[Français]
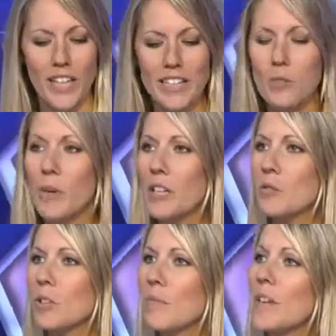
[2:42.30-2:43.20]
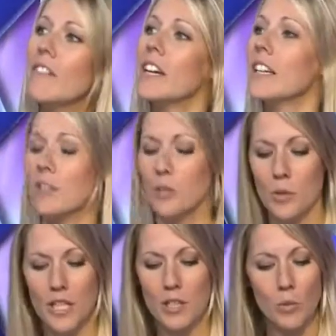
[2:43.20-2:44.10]
dans le cadre des opérations qui mènent avec
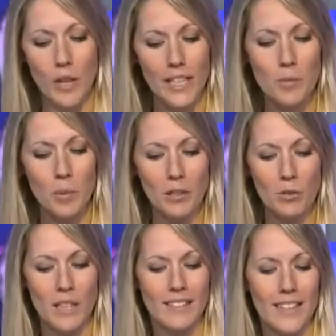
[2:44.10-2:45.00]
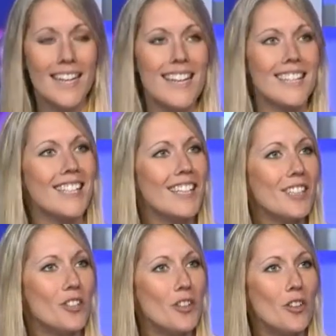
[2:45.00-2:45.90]
l'association Respectons la Terre, il y a
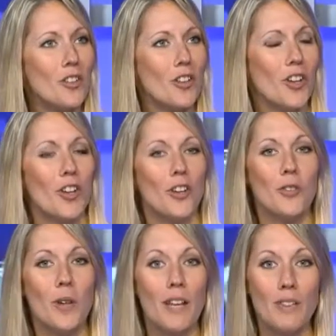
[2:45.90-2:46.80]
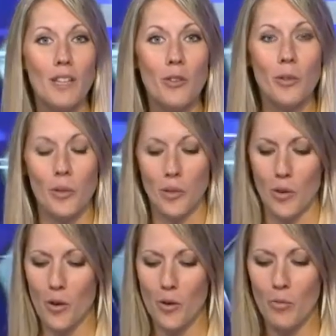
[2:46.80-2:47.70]
cinq jeunes de la ville de
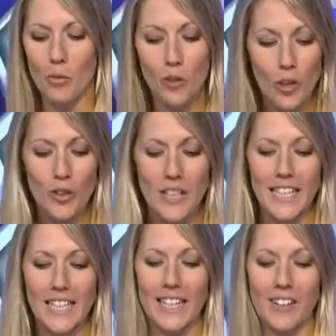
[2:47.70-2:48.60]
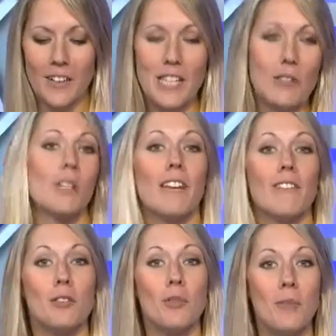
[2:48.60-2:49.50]
euh, Montreuil qui ils sont
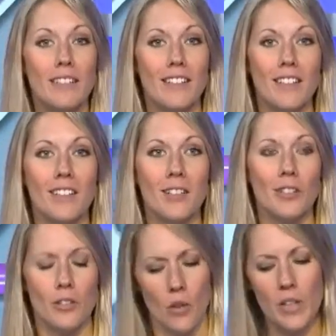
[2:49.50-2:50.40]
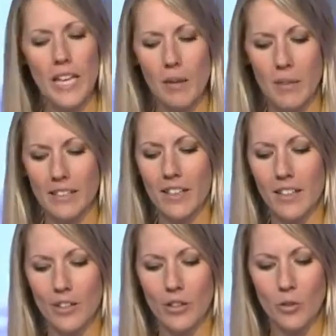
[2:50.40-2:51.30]
arrivés ce matin, non, hier
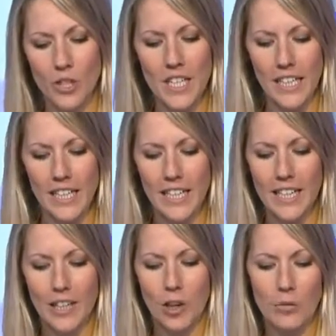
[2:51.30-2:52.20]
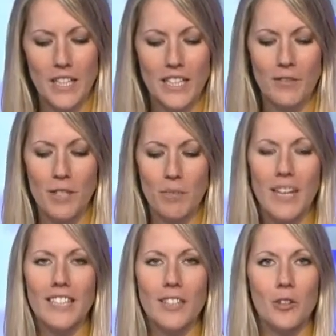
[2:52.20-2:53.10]
matin, au Chili. Leur objectif, c'est
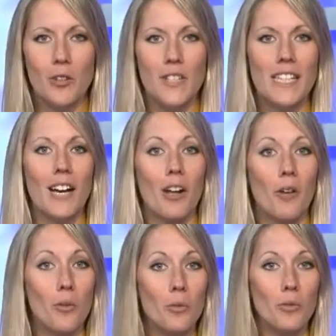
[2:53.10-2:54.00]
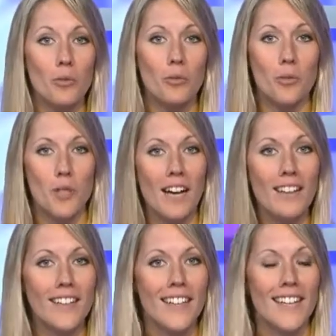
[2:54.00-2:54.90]
partir dans le désert à la rencontre donc, de
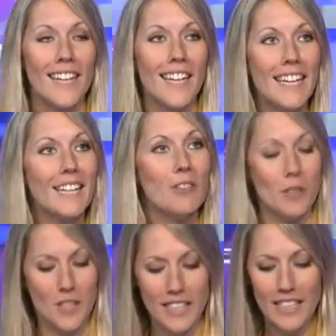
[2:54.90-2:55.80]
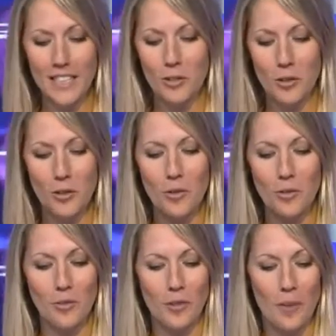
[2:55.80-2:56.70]
Charles et aussi de,
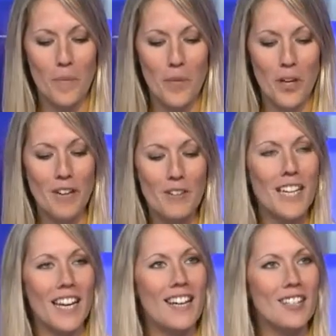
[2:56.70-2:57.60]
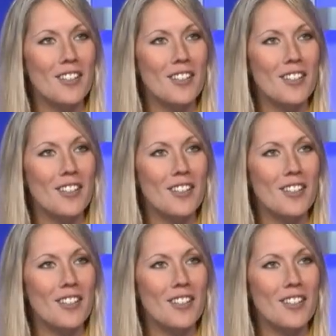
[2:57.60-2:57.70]
de réussir